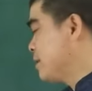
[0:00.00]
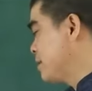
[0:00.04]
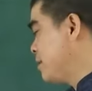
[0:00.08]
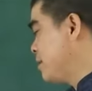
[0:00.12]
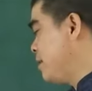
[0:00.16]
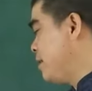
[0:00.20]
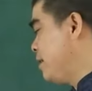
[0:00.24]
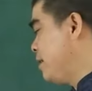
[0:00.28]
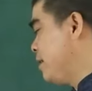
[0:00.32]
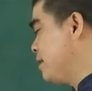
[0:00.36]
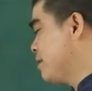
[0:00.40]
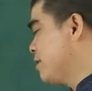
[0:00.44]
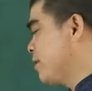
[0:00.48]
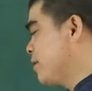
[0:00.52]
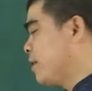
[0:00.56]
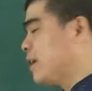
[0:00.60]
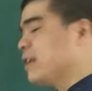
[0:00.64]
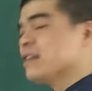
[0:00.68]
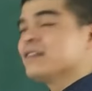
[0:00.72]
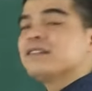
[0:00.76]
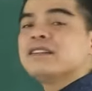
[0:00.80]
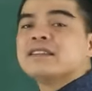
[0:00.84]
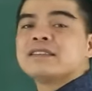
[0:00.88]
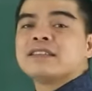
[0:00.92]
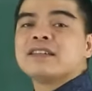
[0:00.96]
đó đó là
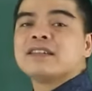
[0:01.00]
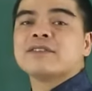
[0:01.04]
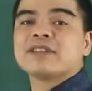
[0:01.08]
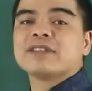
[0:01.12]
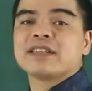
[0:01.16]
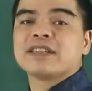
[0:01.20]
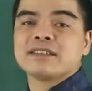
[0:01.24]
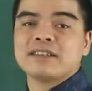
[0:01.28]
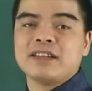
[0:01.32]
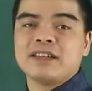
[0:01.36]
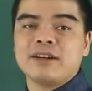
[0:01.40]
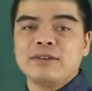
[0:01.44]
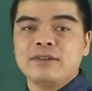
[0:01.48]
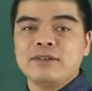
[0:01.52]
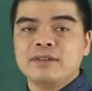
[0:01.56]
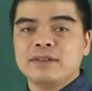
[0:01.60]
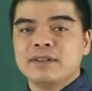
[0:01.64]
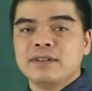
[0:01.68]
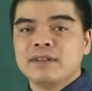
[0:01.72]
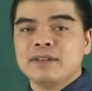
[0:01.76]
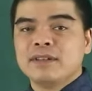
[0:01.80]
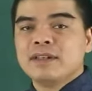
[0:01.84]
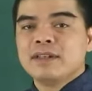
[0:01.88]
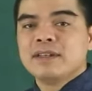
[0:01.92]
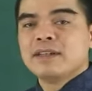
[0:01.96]
những người sinh vào tháng 6
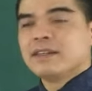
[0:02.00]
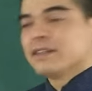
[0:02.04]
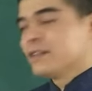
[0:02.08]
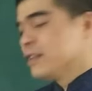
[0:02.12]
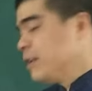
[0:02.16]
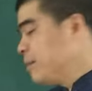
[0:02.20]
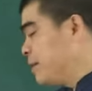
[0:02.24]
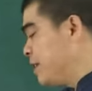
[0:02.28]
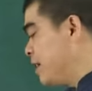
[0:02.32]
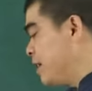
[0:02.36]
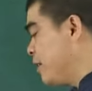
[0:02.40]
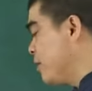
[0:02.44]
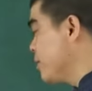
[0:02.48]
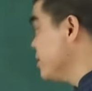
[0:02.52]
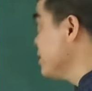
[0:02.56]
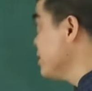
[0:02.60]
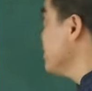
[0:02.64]
tiếp theo